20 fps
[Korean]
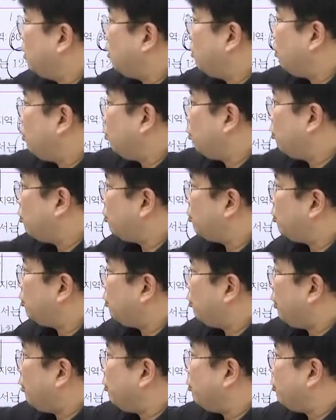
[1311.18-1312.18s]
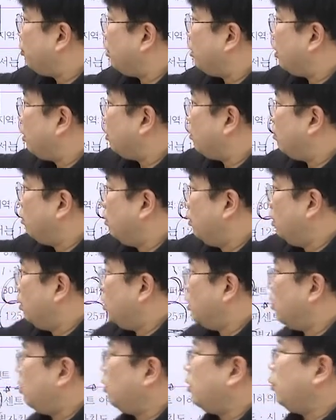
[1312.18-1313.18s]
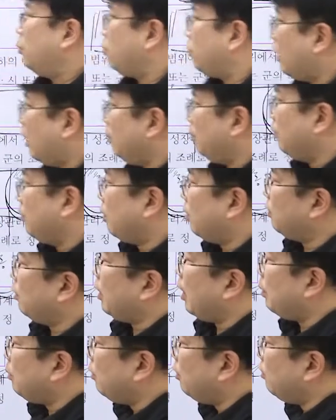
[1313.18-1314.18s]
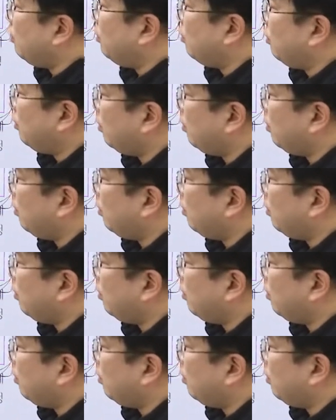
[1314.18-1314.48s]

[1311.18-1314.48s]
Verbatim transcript: 그래서 50% 외우셔야 되고 원래 53 그래서 나머지